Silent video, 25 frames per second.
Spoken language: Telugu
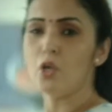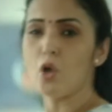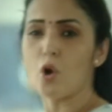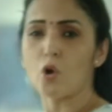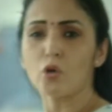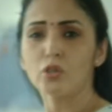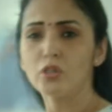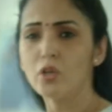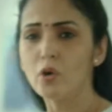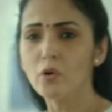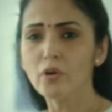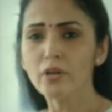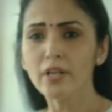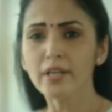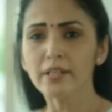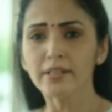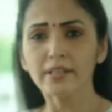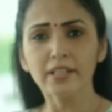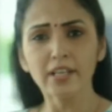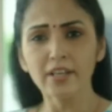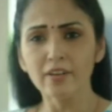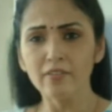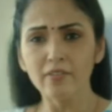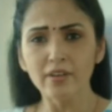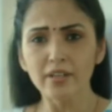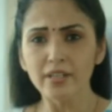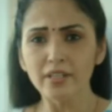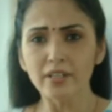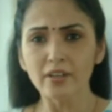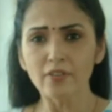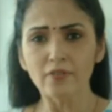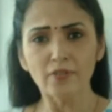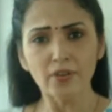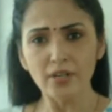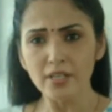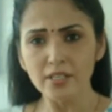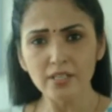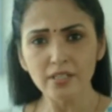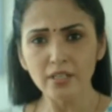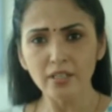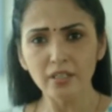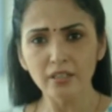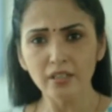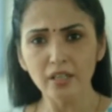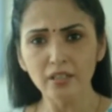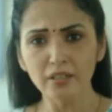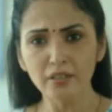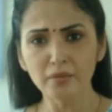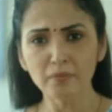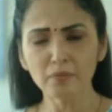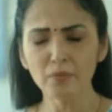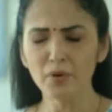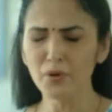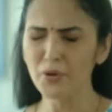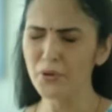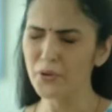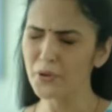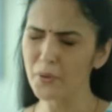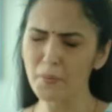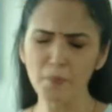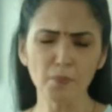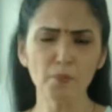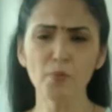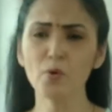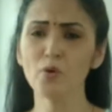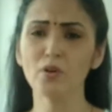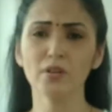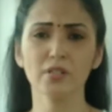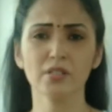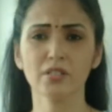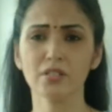లాక్డౌన్లో అవసరానికి డబ్బు దొరక్క చాలా